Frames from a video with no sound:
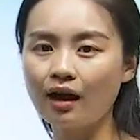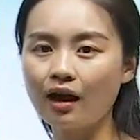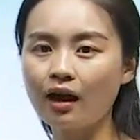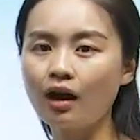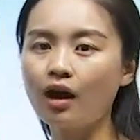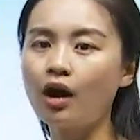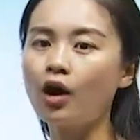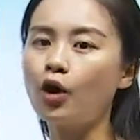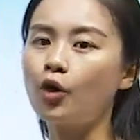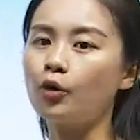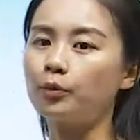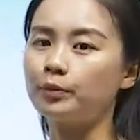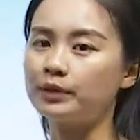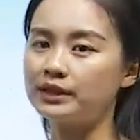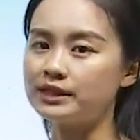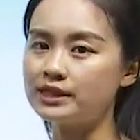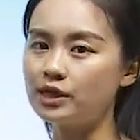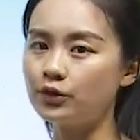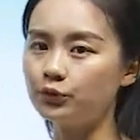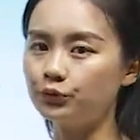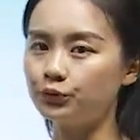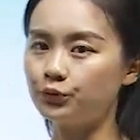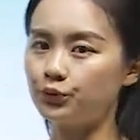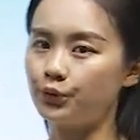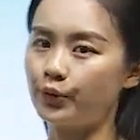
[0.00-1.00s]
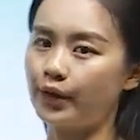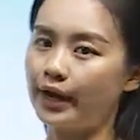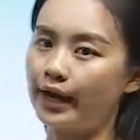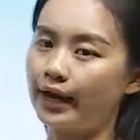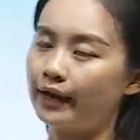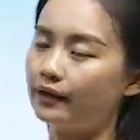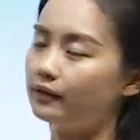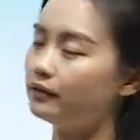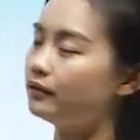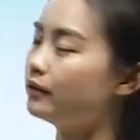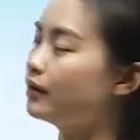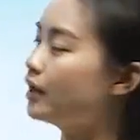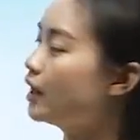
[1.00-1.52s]
哦，比较
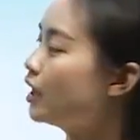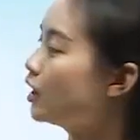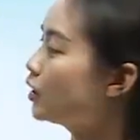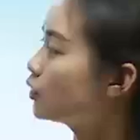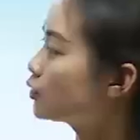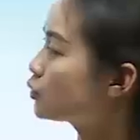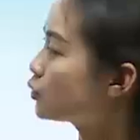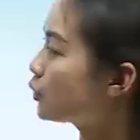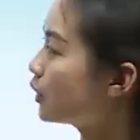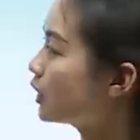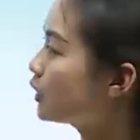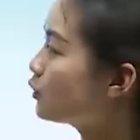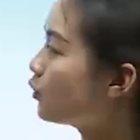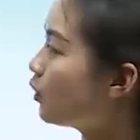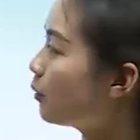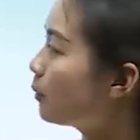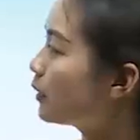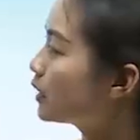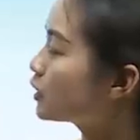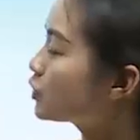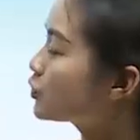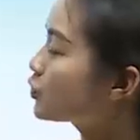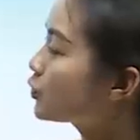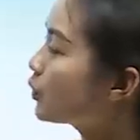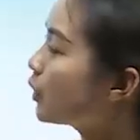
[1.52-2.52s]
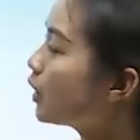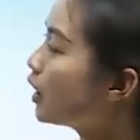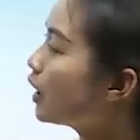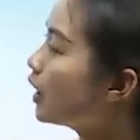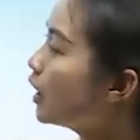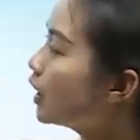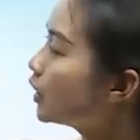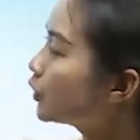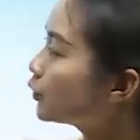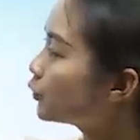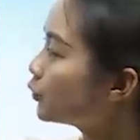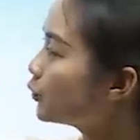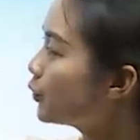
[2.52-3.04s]
远，所以我们
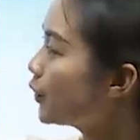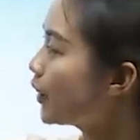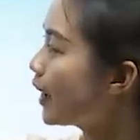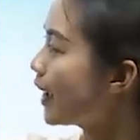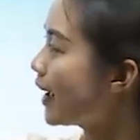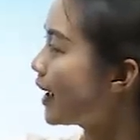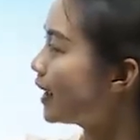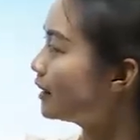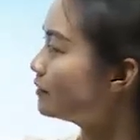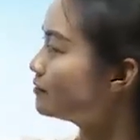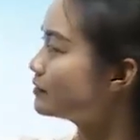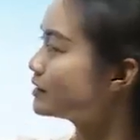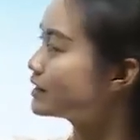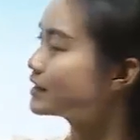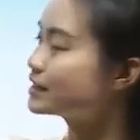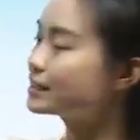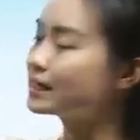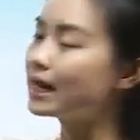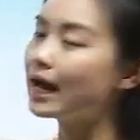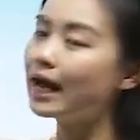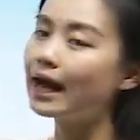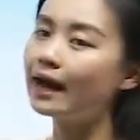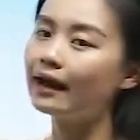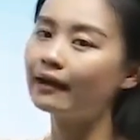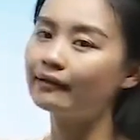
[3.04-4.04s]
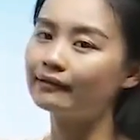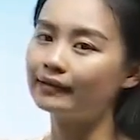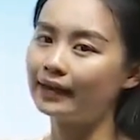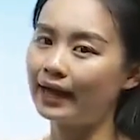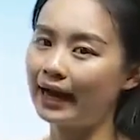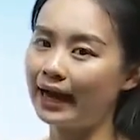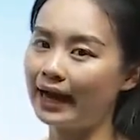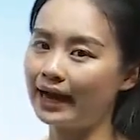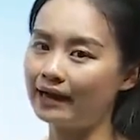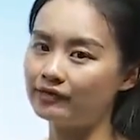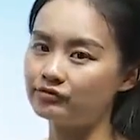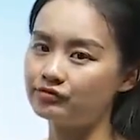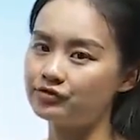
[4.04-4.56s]
说“远上
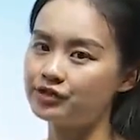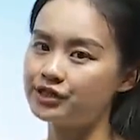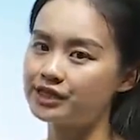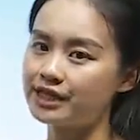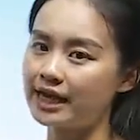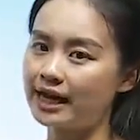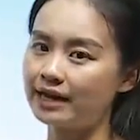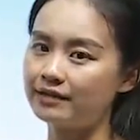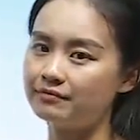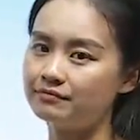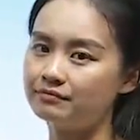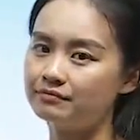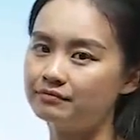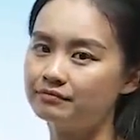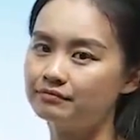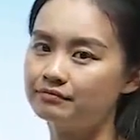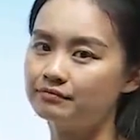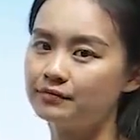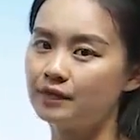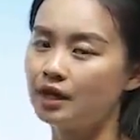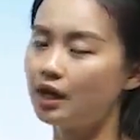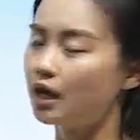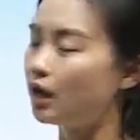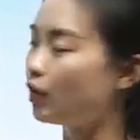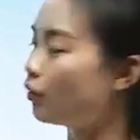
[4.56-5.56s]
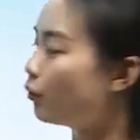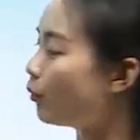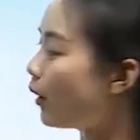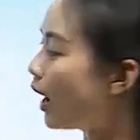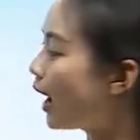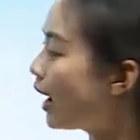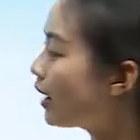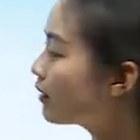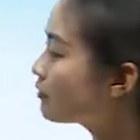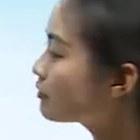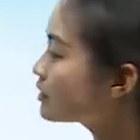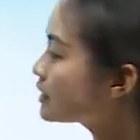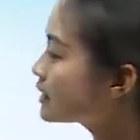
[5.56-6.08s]
寒山”，
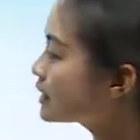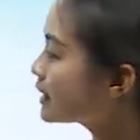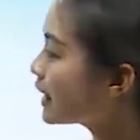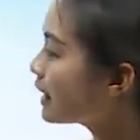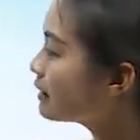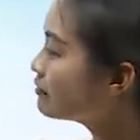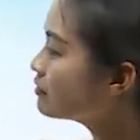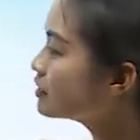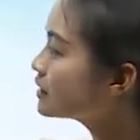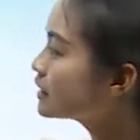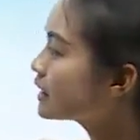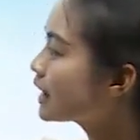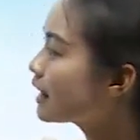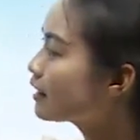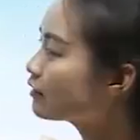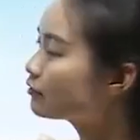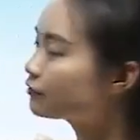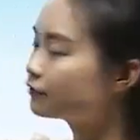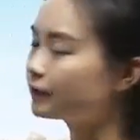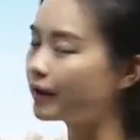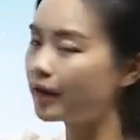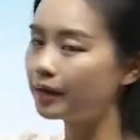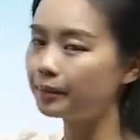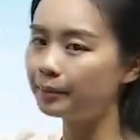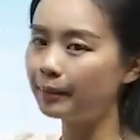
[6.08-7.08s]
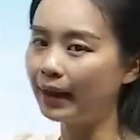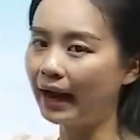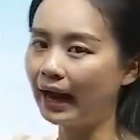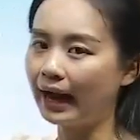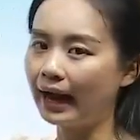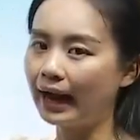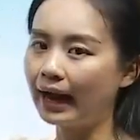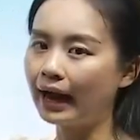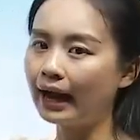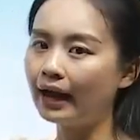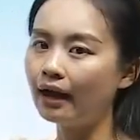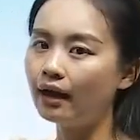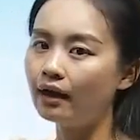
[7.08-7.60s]
往山上方
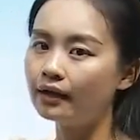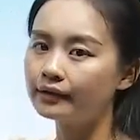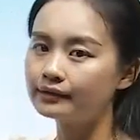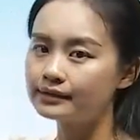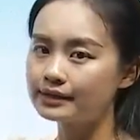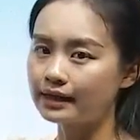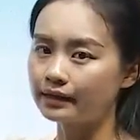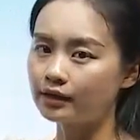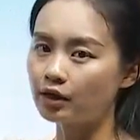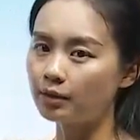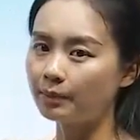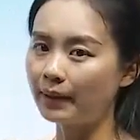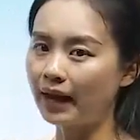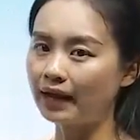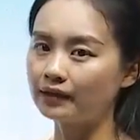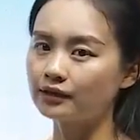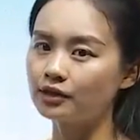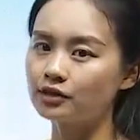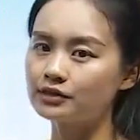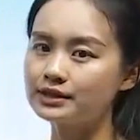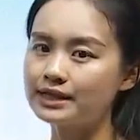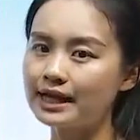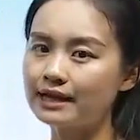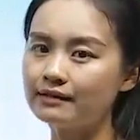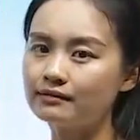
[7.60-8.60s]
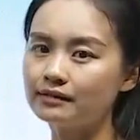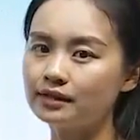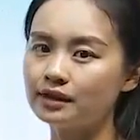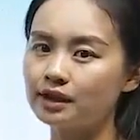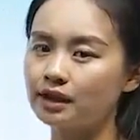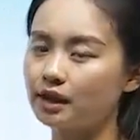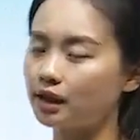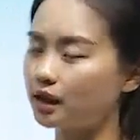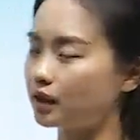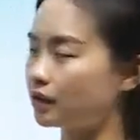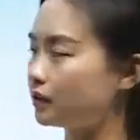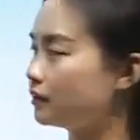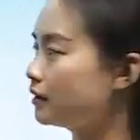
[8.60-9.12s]
爬，想要爬到山
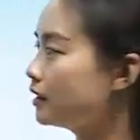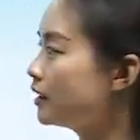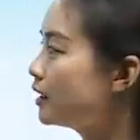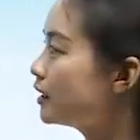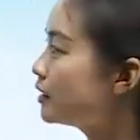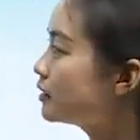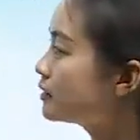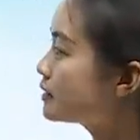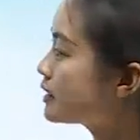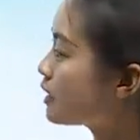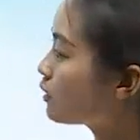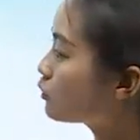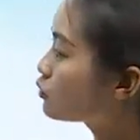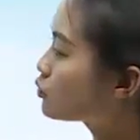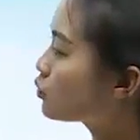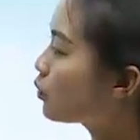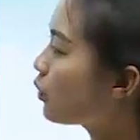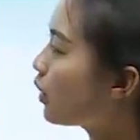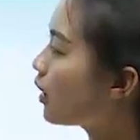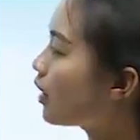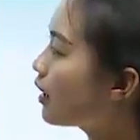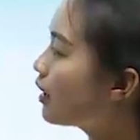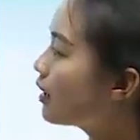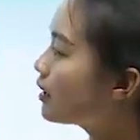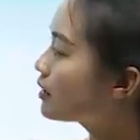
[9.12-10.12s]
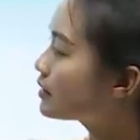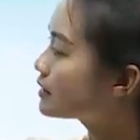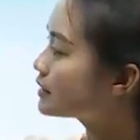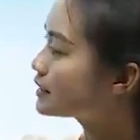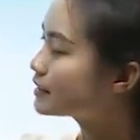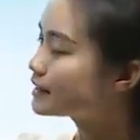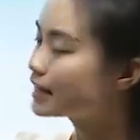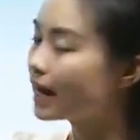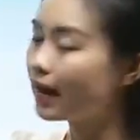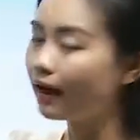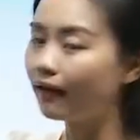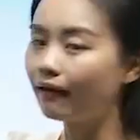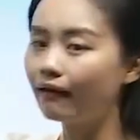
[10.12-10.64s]
顶，叫做“
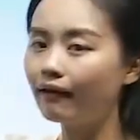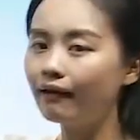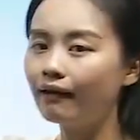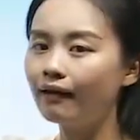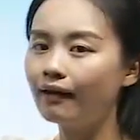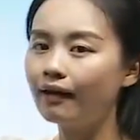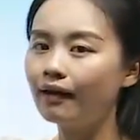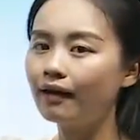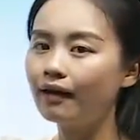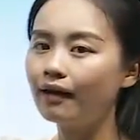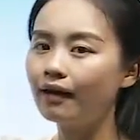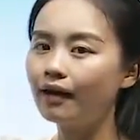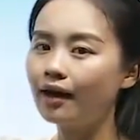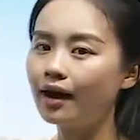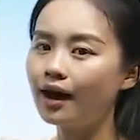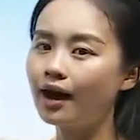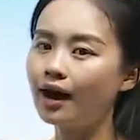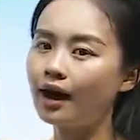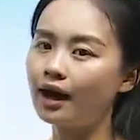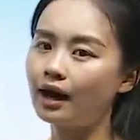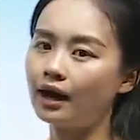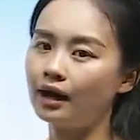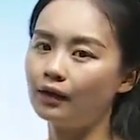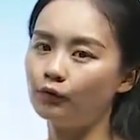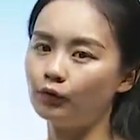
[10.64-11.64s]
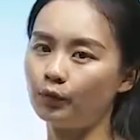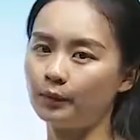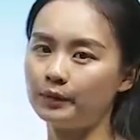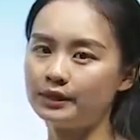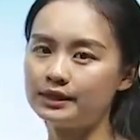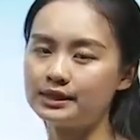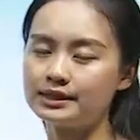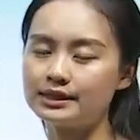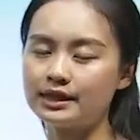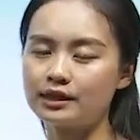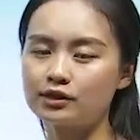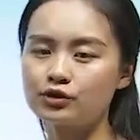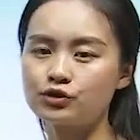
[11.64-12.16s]
上”。啊，我
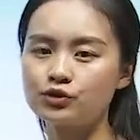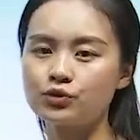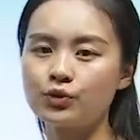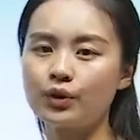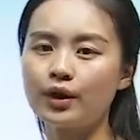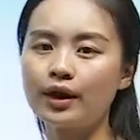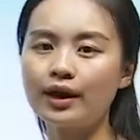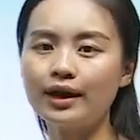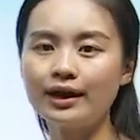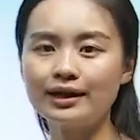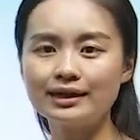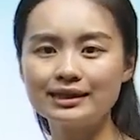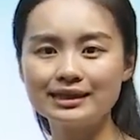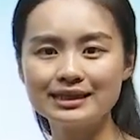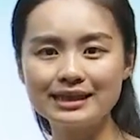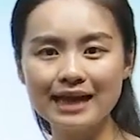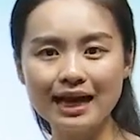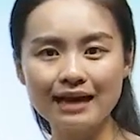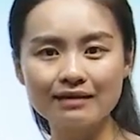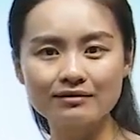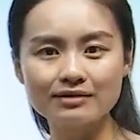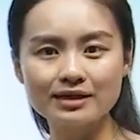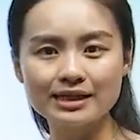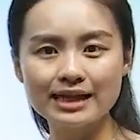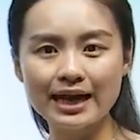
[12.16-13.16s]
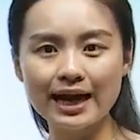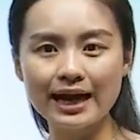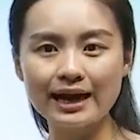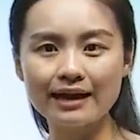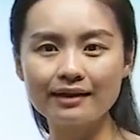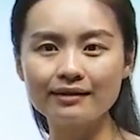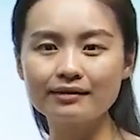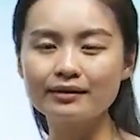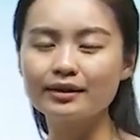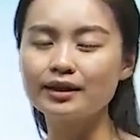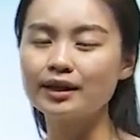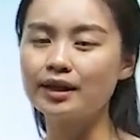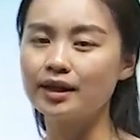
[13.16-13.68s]
们经常说“上
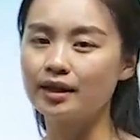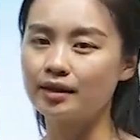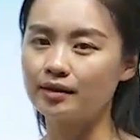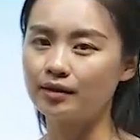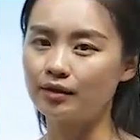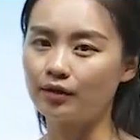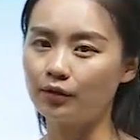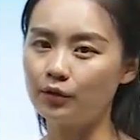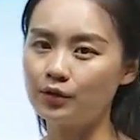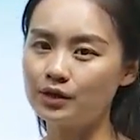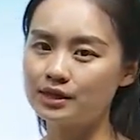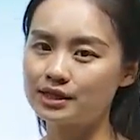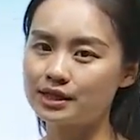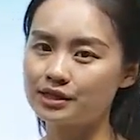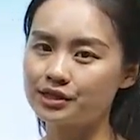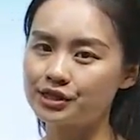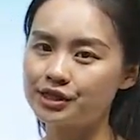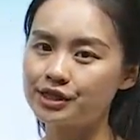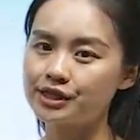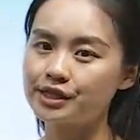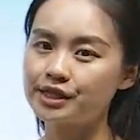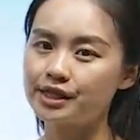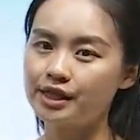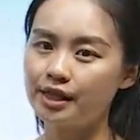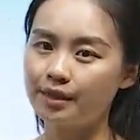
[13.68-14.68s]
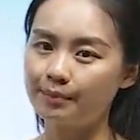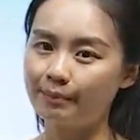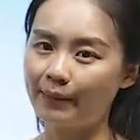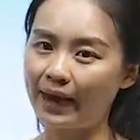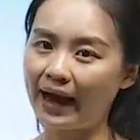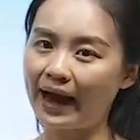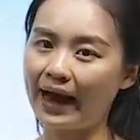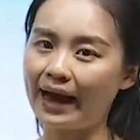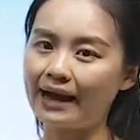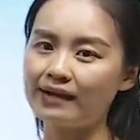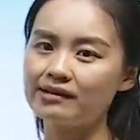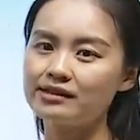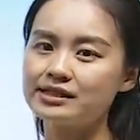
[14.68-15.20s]
山”。或者是
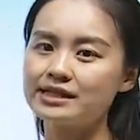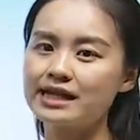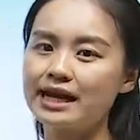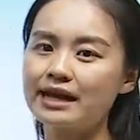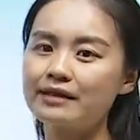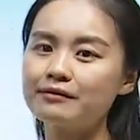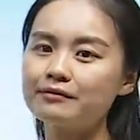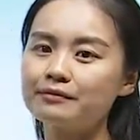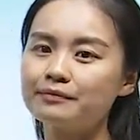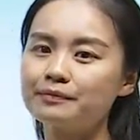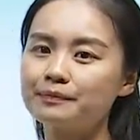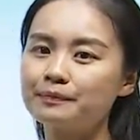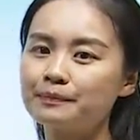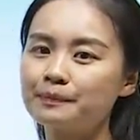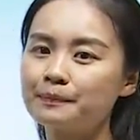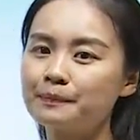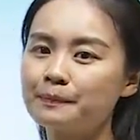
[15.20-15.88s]
爬山，